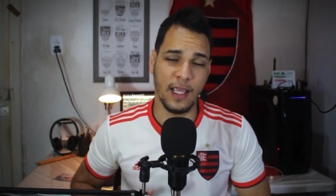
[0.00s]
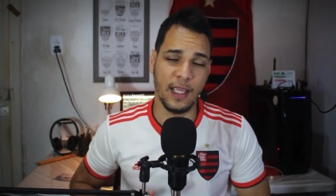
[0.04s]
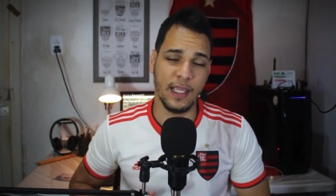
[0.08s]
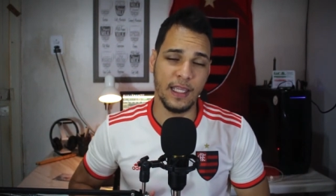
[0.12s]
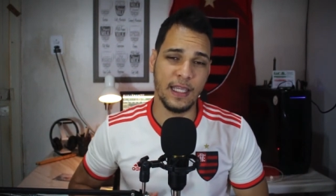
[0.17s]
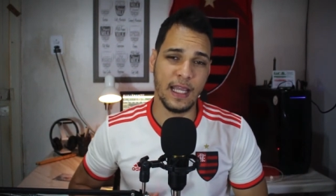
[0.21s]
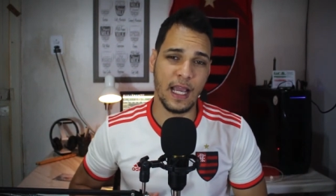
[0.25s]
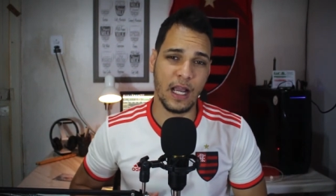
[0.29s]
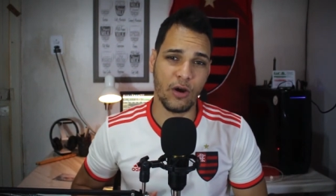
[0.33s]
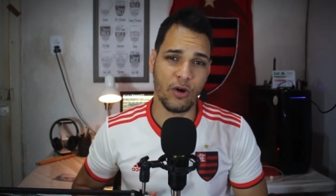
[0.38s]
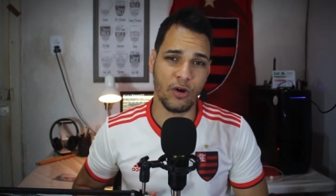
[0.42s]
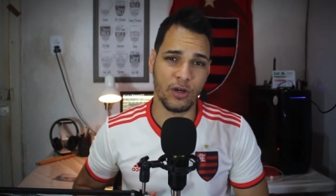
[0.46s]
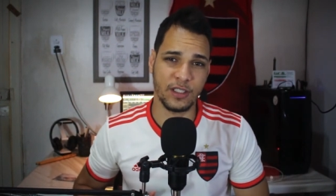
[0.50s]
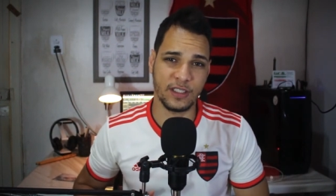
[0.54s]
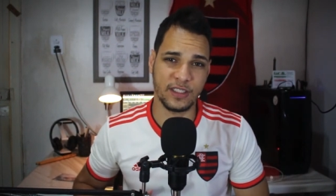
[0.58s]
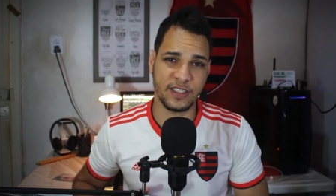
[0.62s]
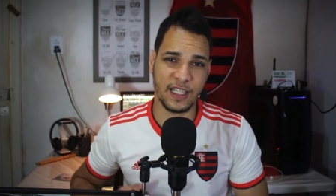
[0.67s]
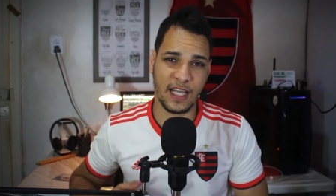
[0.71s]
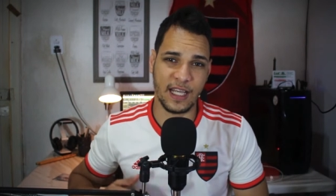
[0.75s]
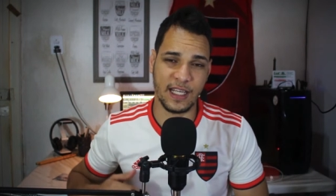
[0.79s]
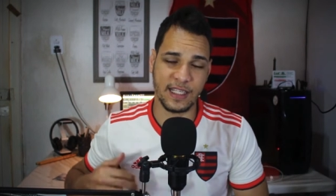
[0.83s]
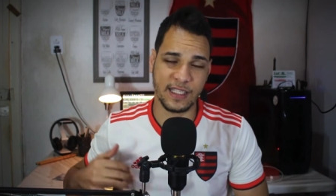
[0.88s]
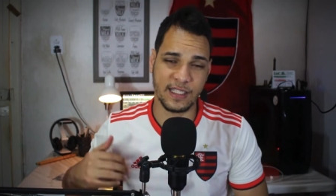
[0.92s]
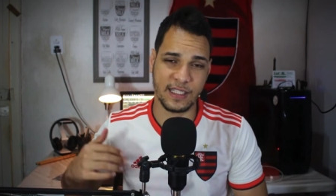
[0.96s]
e agora
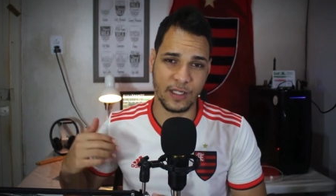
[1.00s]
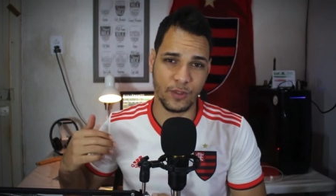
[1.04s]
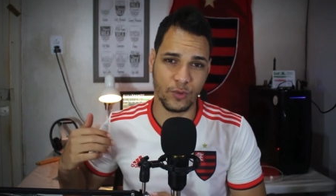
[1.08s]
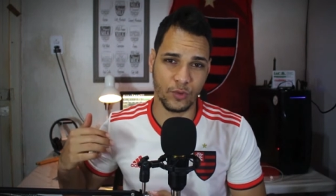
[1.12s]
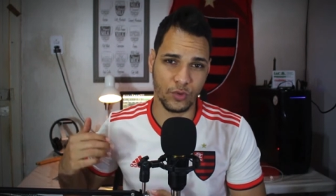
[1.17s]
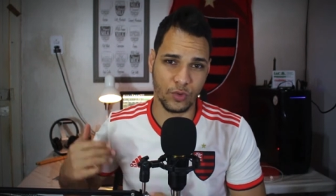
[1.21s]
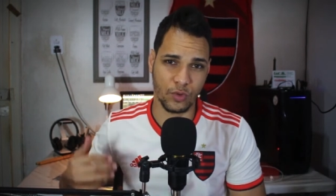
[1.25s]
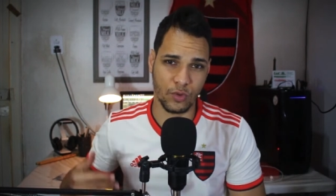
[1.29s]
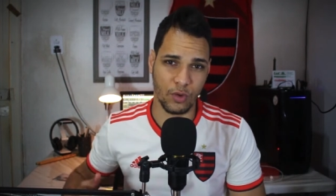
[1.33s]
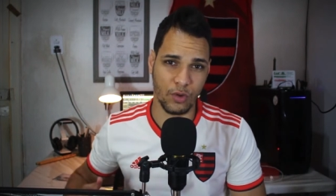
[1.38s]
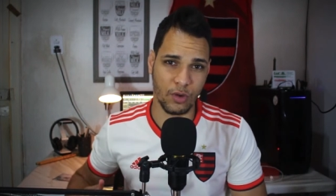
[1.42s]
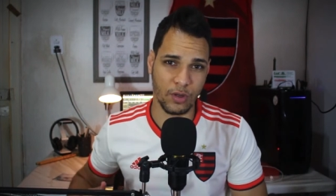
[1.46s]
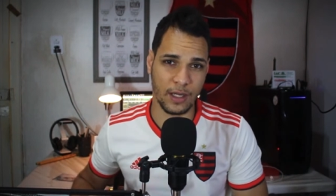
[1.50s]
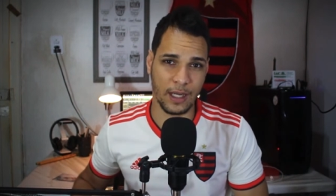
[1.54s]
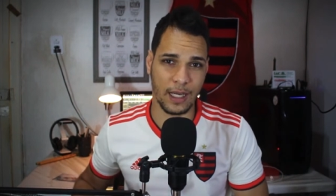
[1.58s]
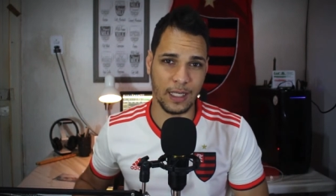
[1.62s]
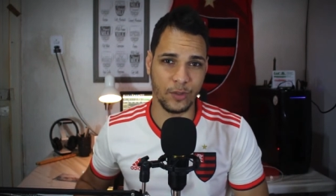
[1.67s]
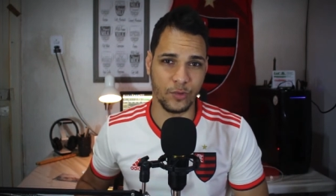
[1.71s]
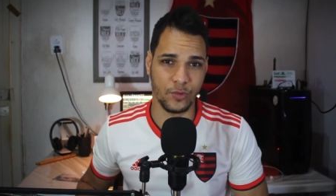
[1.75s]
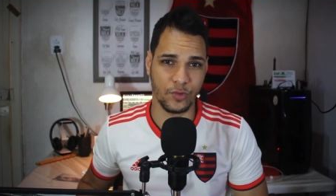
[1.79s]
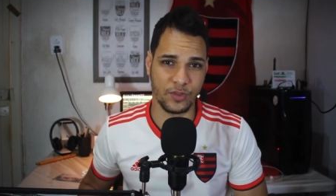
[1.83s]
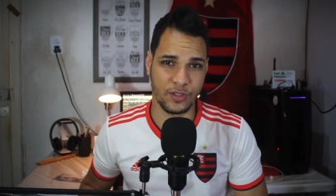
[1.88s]
está em segundo colocado.